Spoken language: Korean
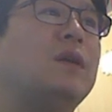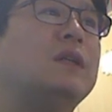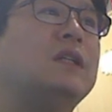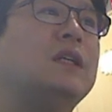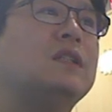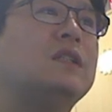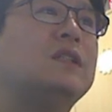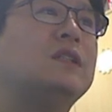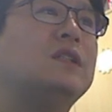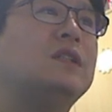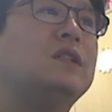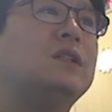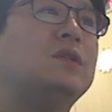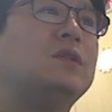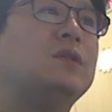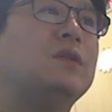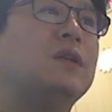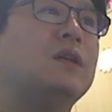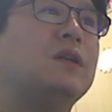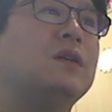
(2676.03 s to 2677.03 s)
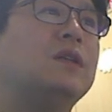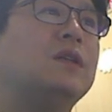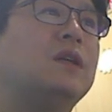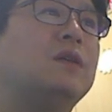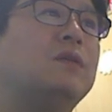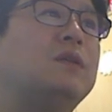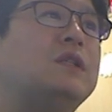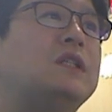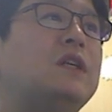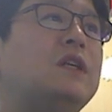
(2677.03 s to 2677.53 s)
화장실을
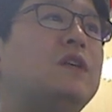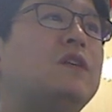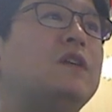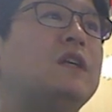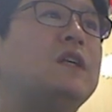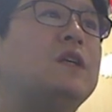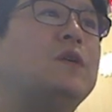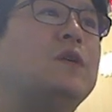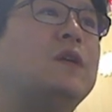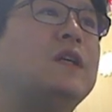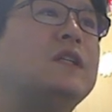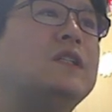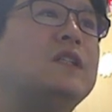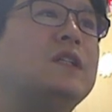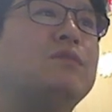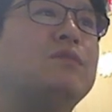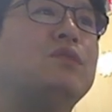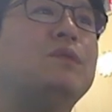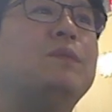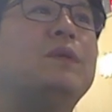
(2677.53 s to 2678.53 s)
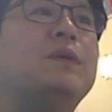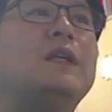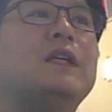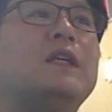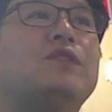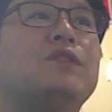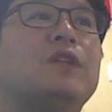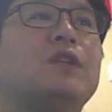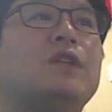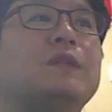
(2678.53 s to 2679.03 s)
이용하거나 휠체어를 이용할 시에 불편할
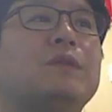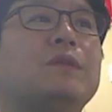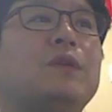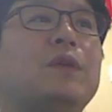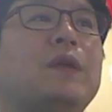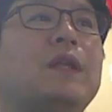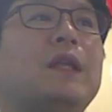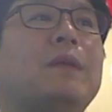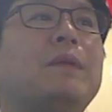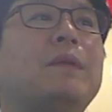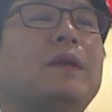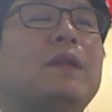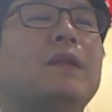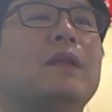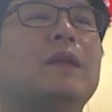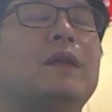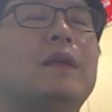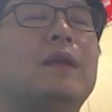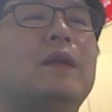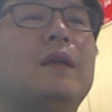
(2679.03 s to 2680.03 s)
수가 있습니다. 왜냐면